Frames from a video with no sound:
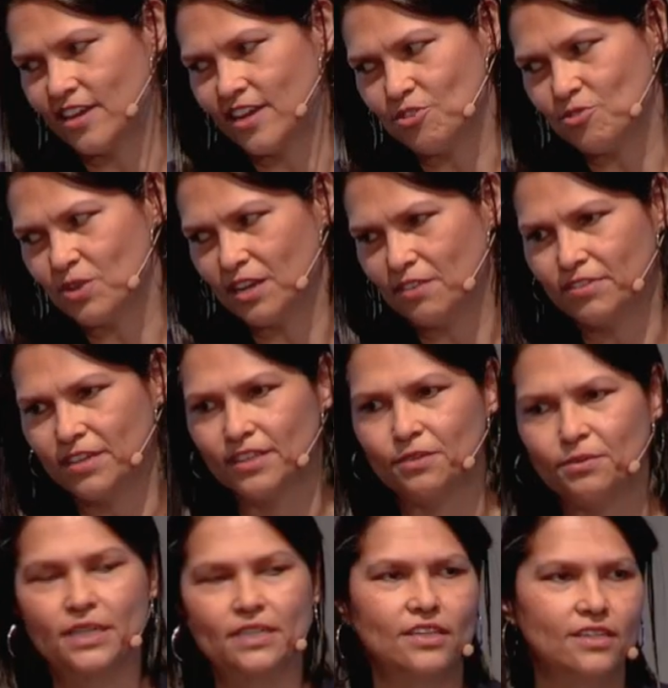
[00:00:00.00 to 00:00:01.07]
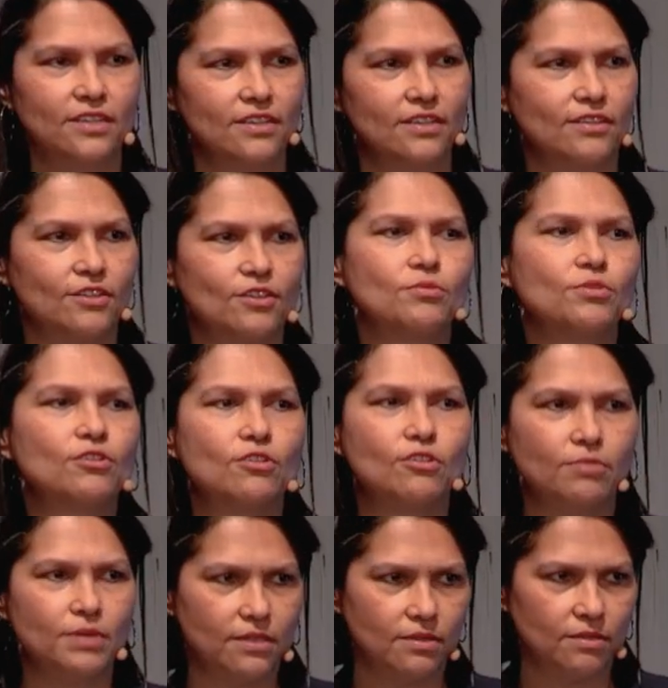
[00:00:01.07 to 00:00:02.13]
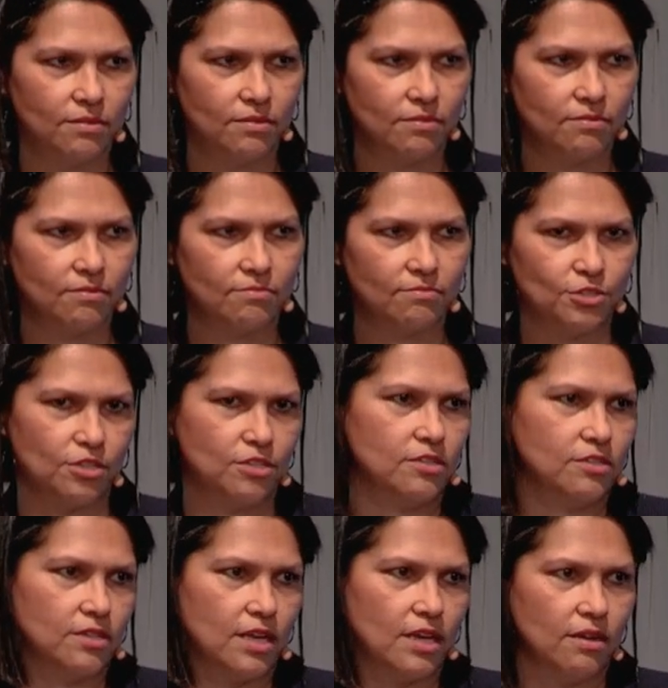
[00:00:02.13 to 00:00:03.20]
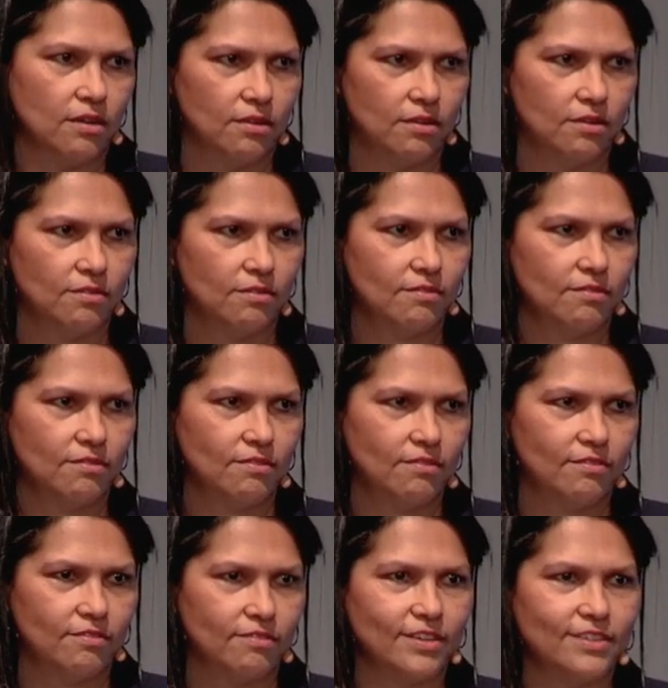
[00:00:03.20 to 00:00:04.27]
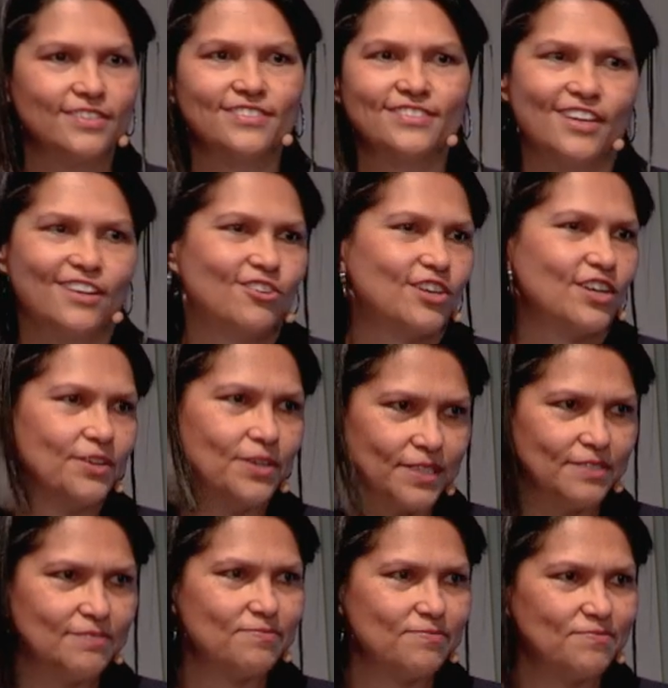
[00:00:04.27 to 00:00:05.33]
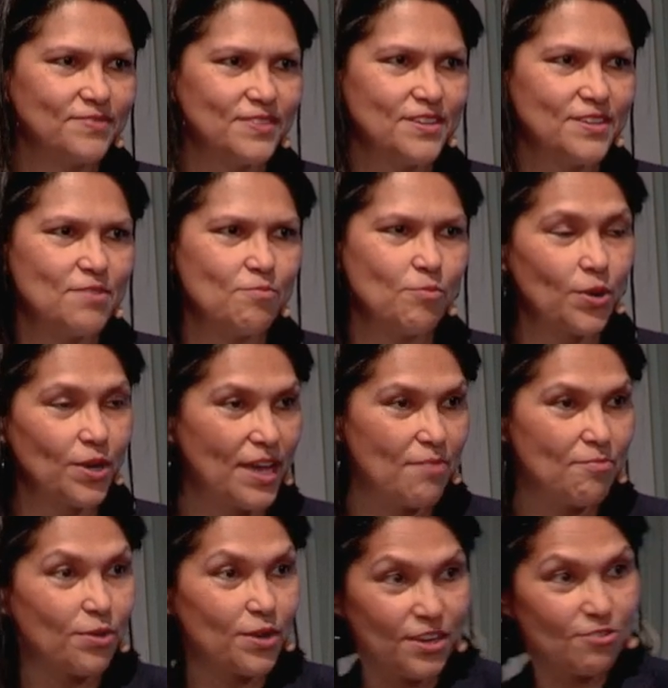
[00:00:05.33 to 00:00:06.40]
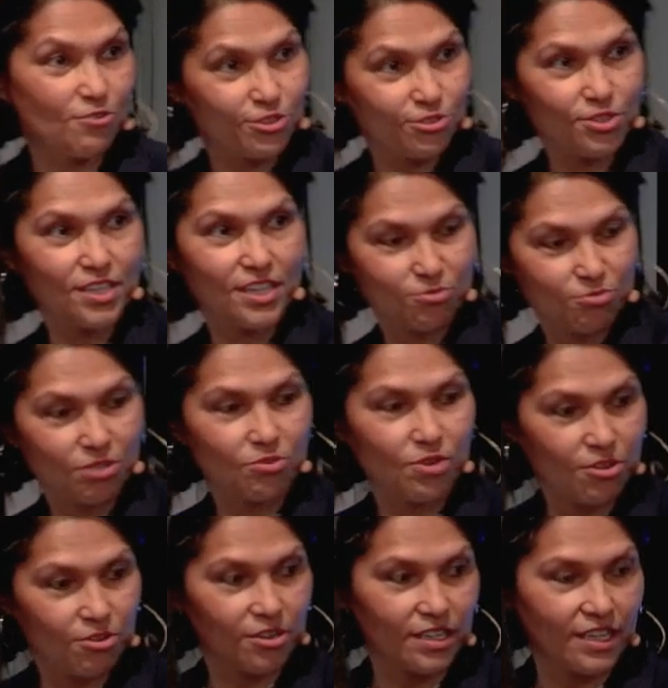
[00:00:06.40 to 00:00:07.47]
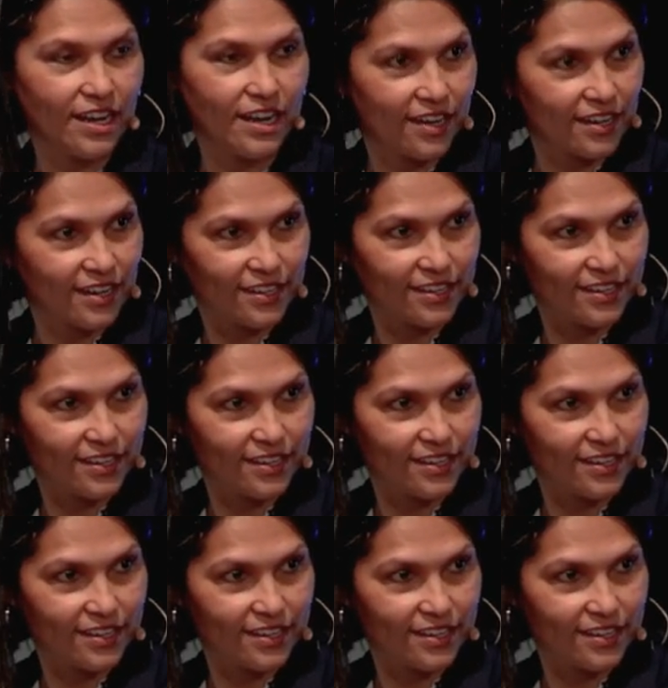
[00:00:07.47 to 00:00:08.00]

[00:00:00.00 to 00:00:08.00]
aquí hay un elefante verde, ¿cómo no lo ven? Si aquí está. Si pues está loca, ¿verdad? ¿Por qué? Porque no estoy actuando acorde a la